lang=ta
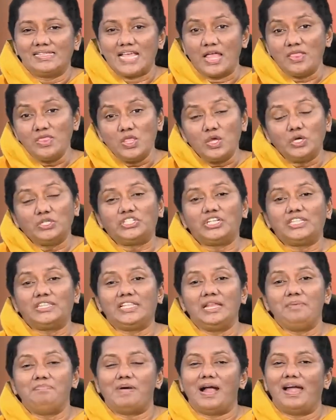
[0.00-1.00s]

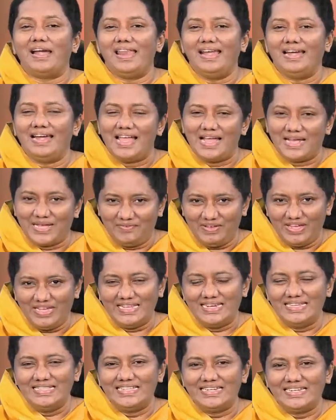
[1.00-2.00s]
சந்தோஷத்தின் பாடல்களாகவே
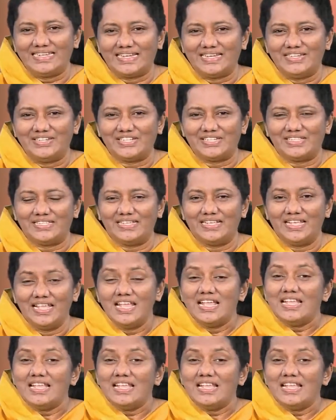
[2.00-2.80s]
இருந்திருக்கின்றது